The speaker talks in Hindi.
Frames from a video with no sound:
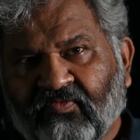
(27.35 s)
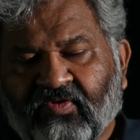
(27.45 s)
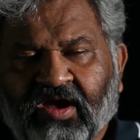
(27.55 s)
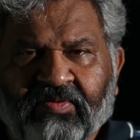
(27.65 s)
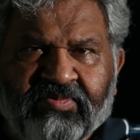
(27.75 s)

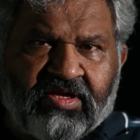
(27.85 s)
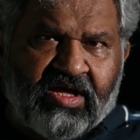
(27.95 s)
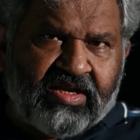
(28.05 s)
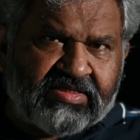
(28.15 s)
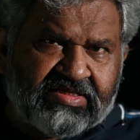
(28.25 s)
वहाँ पे
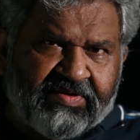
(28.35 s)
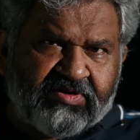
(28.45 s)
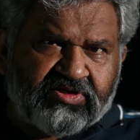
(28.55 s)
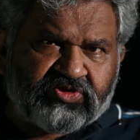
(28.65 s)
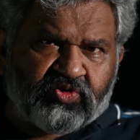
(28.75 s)
खालद साहब
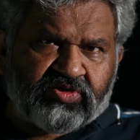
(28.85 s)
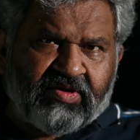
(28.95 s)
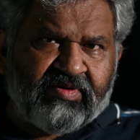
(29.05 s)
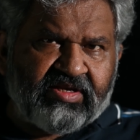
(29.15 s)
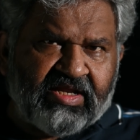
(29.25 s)
का जो छोटा
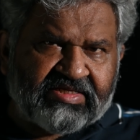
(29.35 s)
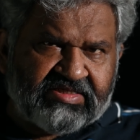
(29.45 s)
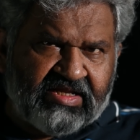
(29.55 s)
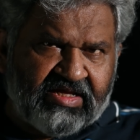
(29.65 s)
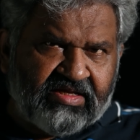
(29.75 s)
भाई
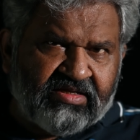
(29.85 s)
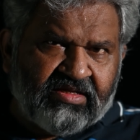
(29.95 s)
नासर है